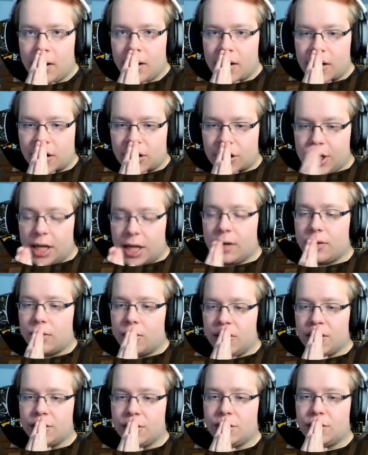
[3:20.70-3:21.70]
Schickt
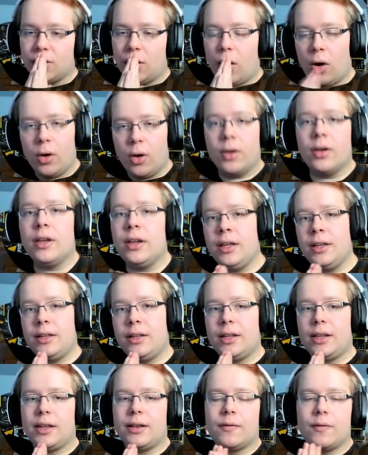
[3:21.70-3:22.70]
uns eure
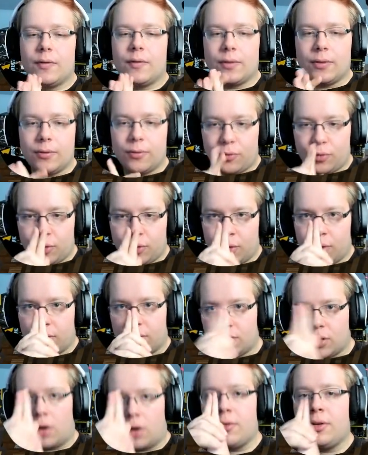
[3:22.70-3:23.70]
Ideen für
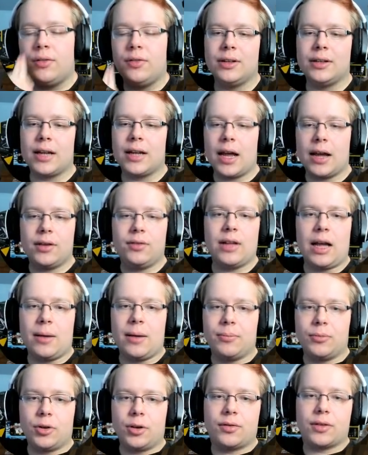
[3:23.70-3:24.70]
Stories in Drachis
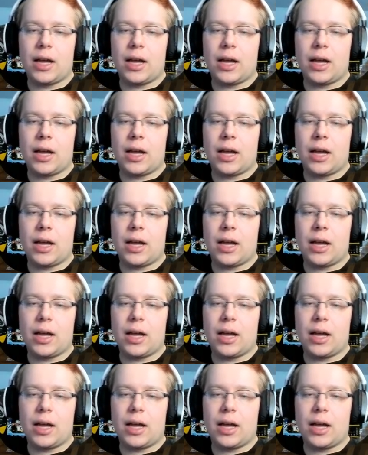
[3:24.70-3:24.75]
Abenteuer.